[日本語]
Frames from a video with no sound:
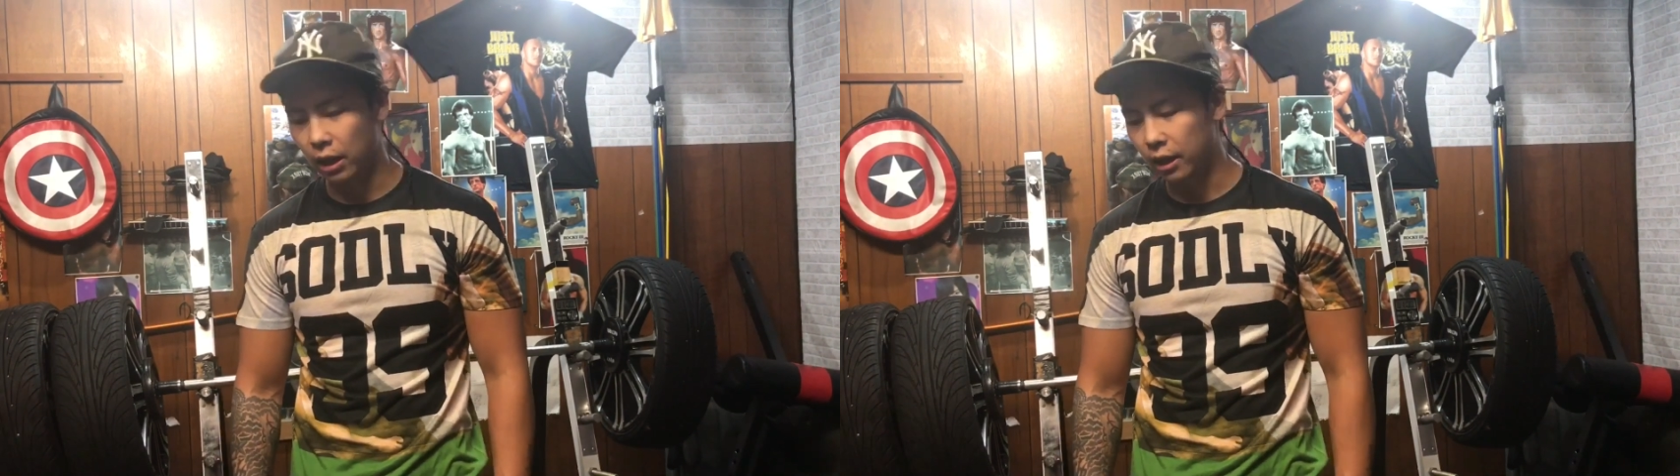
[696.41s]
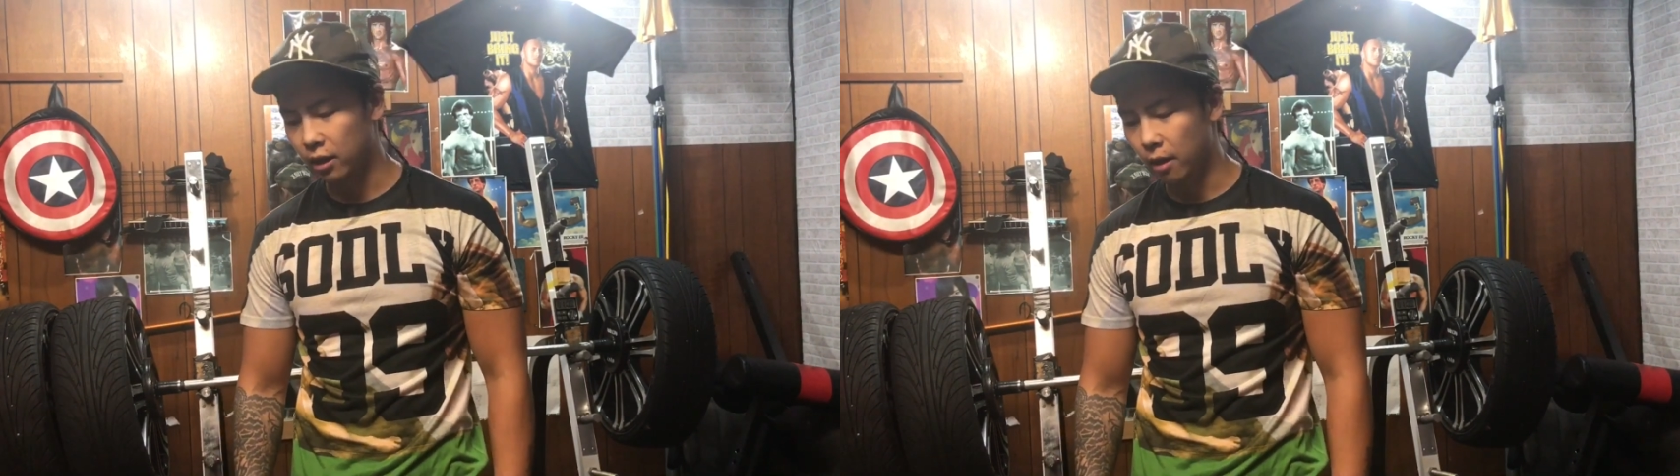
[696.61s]

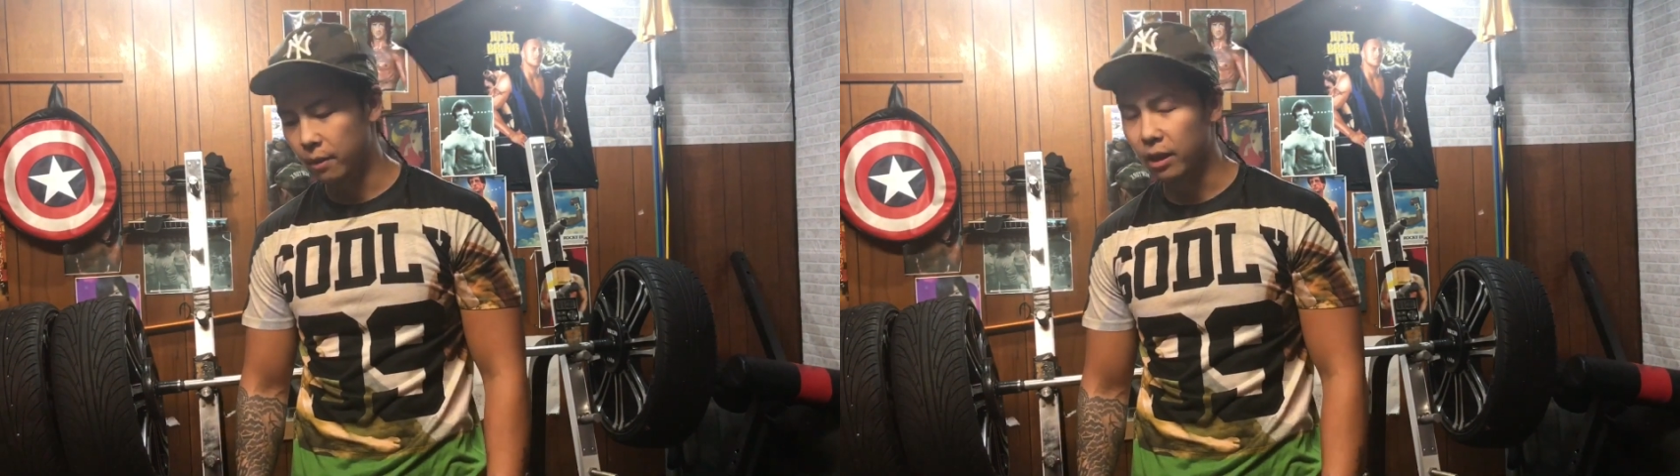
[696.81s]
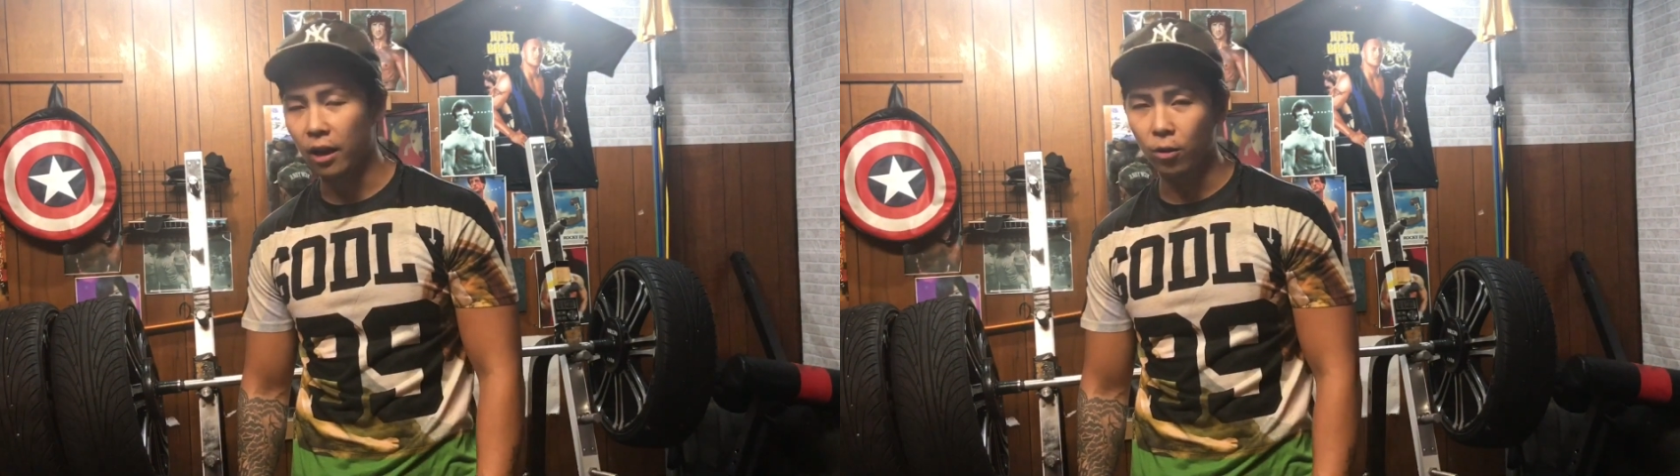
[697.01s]
やって
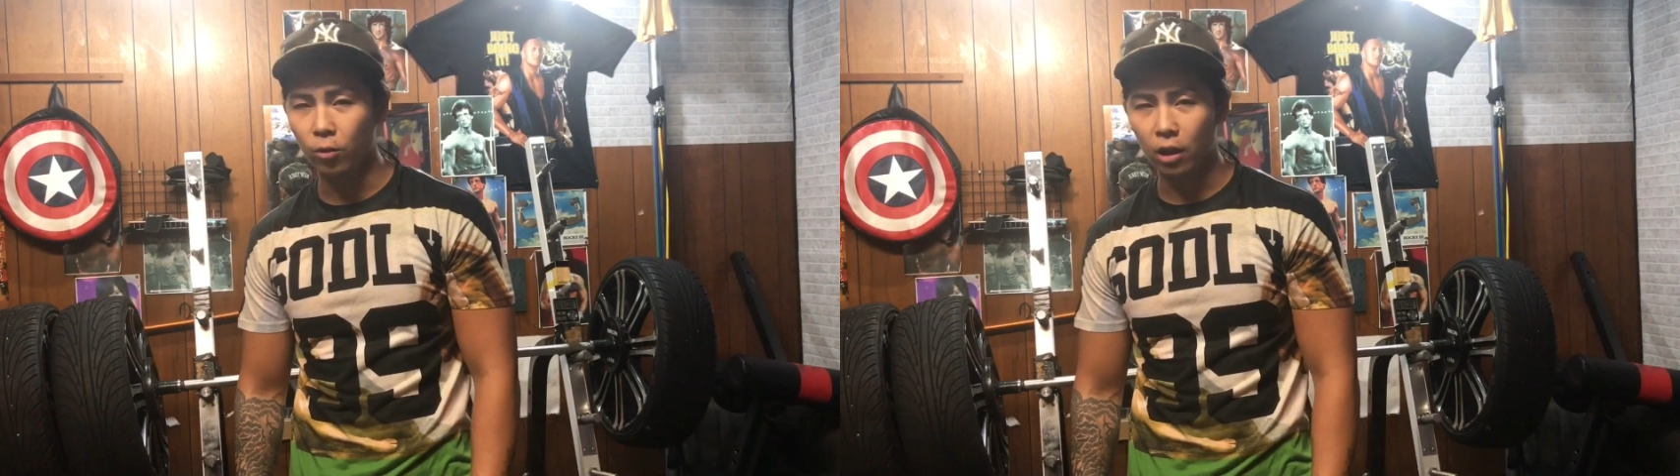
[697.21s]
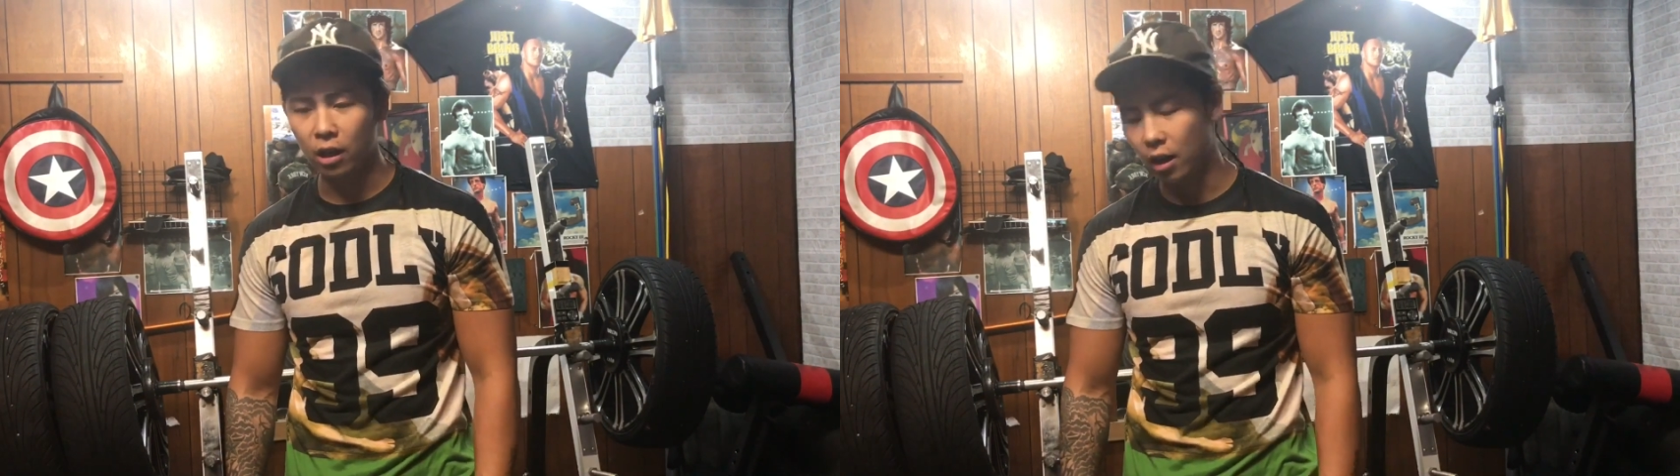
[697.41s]
みた
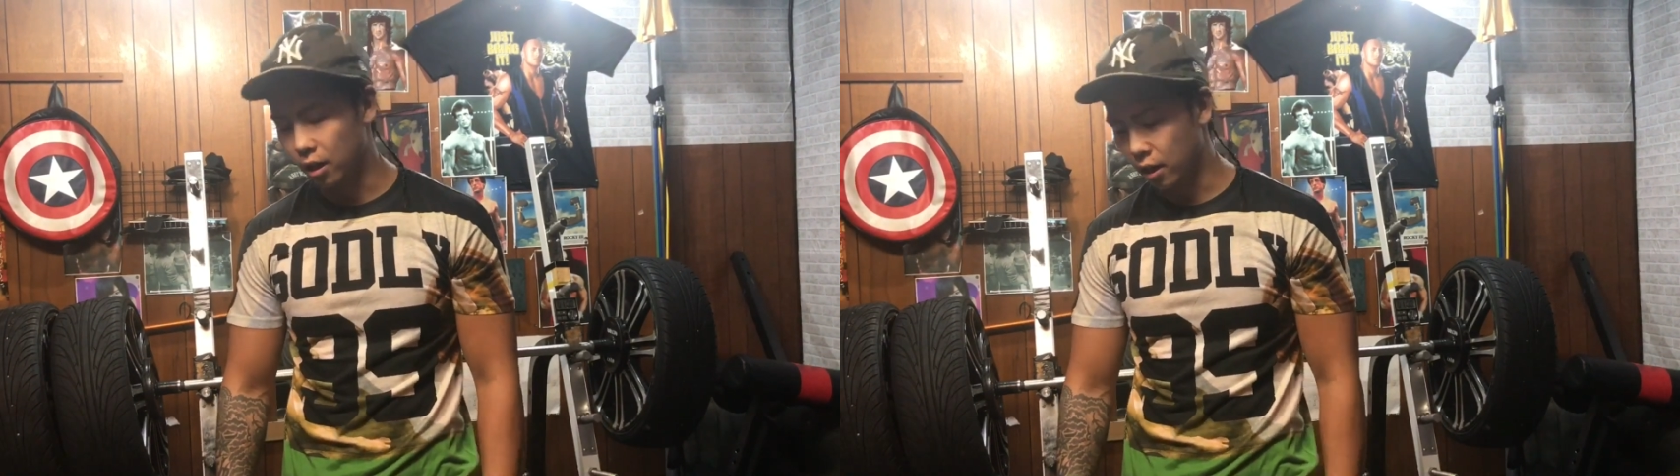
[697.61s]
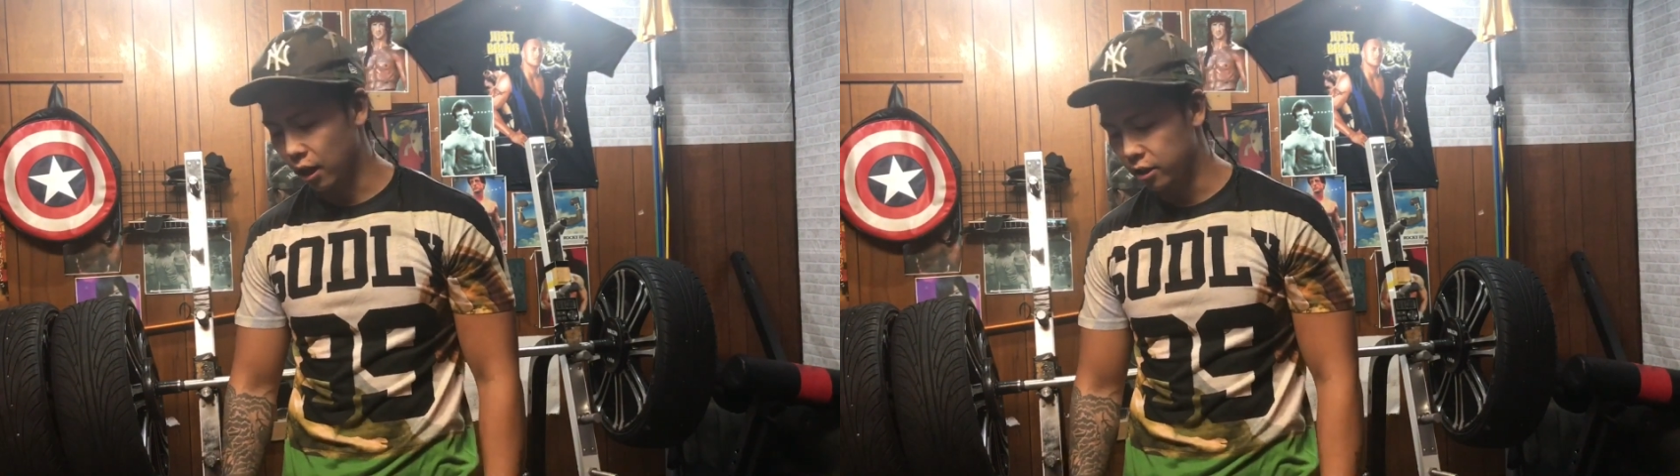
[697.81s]
よ的
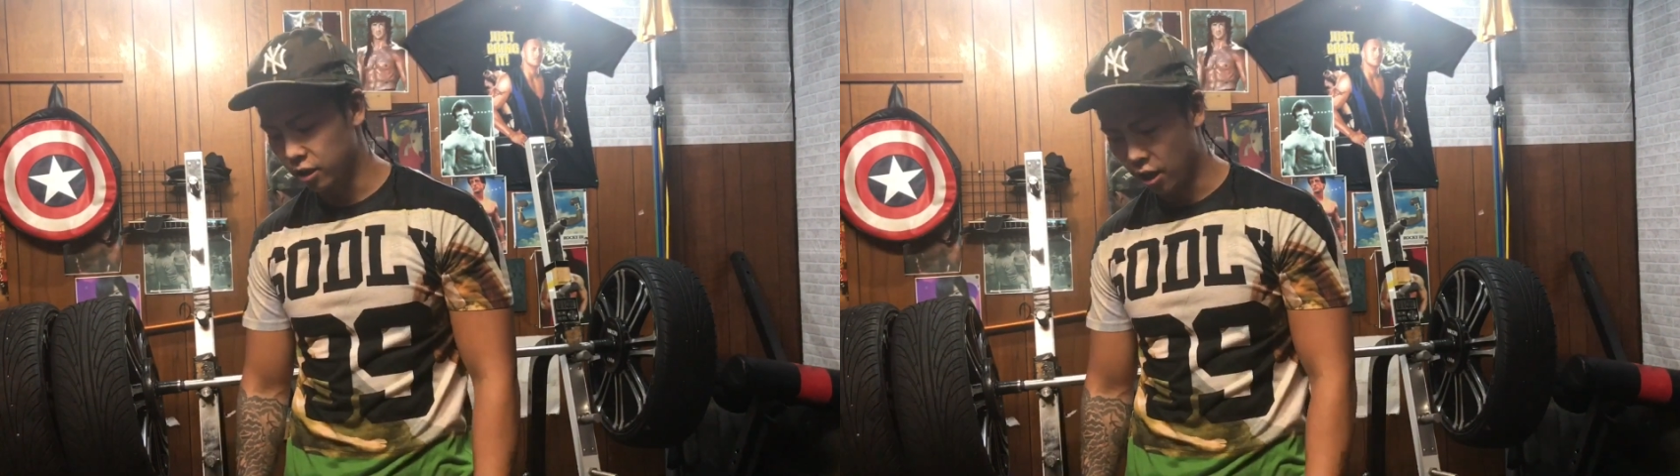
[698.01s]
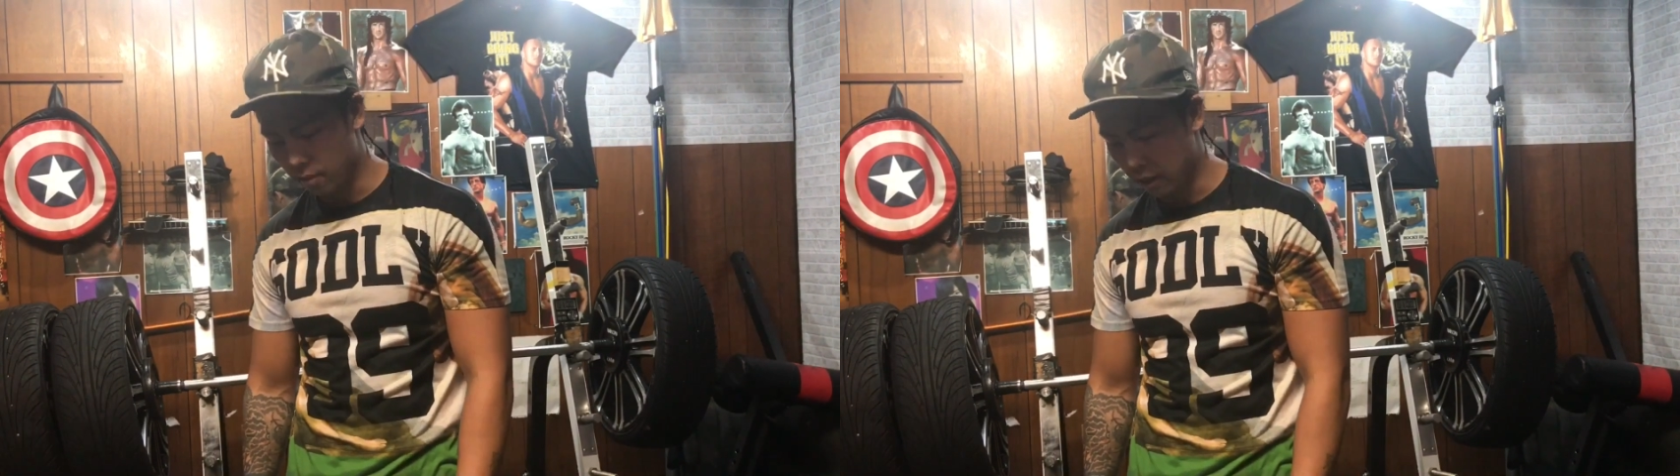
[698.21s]
な感
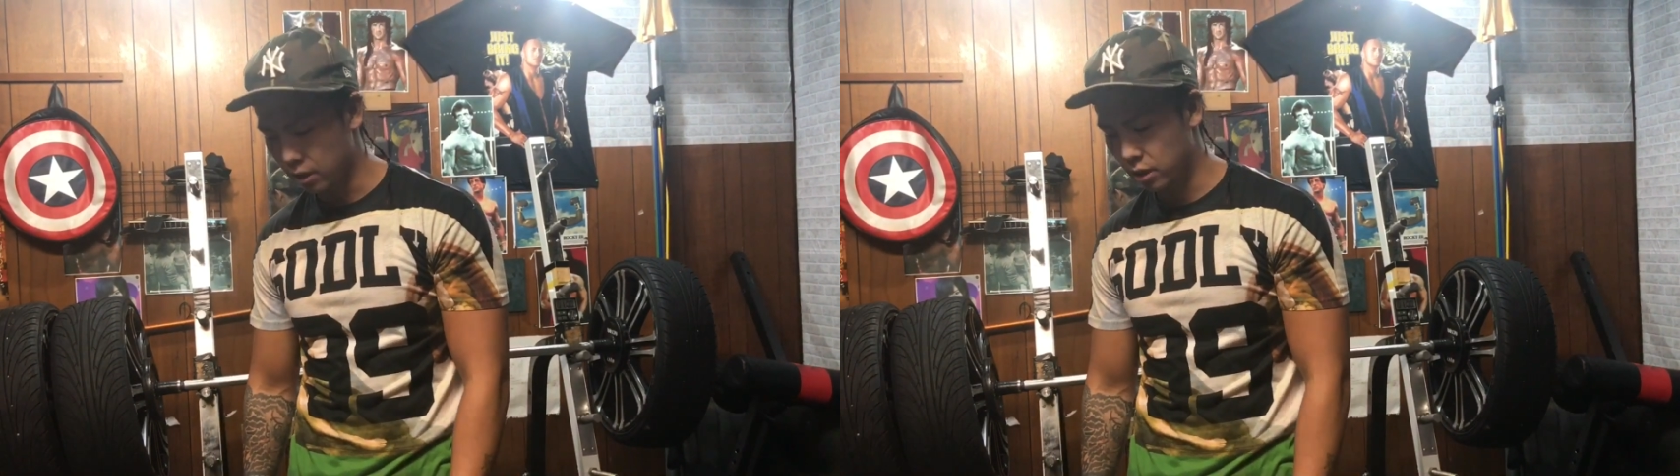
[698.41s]
じになりま